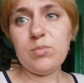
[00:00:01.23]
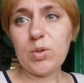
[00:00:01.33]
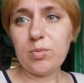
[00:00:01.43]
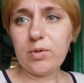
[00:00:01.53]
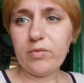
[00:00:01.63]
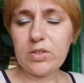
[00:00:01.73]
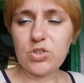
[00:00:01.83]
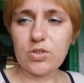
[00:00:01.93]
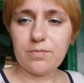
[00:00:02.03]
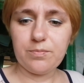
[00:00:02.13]
Всем добрый
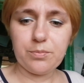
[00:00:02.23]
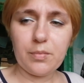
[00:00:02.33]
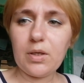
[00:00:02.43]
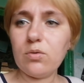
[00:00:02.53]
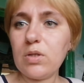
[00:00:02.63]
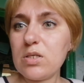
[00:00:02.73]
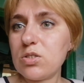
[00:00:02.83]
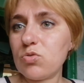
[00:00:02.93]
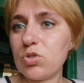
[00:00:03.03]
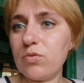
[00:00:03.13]
вечер. У
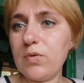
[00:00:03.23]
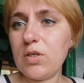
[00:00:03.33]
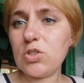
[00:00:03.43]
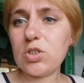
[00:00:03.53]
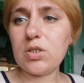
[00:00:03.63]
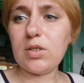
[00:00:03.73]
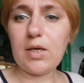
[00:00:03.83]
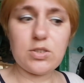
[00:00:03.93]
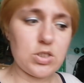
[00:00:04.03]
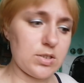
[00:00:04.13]
нас уже вечер,
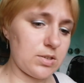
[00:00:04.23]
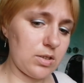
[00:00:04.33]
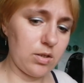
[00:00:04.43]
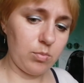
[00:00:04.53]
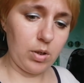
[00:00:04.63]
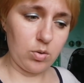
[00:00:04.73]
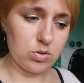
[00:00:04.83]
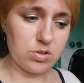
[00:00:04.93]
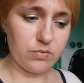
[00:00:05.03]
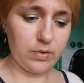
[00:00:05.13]
я сейчас
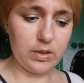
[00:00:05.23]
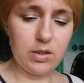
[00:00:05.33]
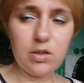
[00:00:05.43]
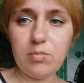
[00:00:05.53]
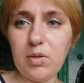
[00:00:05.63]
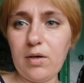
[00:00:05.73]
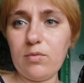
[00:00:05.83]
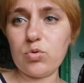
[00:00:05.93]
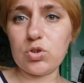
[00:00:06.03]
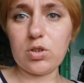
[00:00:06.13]
занимаюсь вареньем.
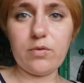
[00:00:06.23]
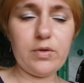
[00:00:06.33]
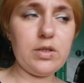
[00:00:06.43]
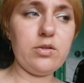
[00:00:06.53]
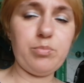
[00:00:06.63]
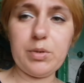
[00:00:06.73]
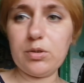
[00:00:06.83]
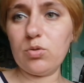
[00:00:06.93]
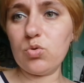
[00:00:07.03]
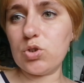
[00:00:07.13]
Я уже говорила в
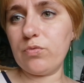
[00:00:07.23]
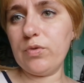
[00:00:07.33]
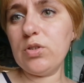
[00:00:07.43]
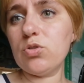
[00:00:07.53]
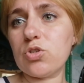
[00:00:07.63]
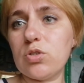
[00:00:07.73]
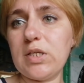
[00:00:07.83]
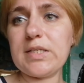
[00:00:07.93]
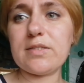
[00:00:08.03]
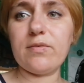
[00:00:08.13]
предыдущем видео,
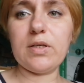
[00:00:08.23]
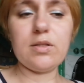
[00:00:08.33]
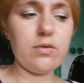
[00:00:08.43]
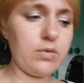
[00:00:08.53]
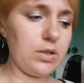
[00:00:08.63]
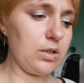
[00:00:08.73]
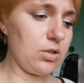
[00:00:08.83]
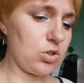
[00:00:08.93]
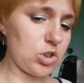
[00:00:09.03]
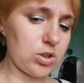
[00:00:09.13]
что я сварила
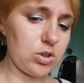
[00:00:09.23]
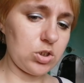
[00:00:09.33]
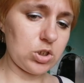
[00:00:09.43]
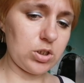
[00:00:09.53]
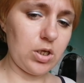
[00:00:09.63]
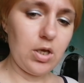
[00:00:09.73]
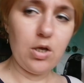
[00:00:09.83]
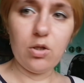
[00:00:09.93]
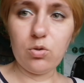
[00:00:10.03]
варенье черничное,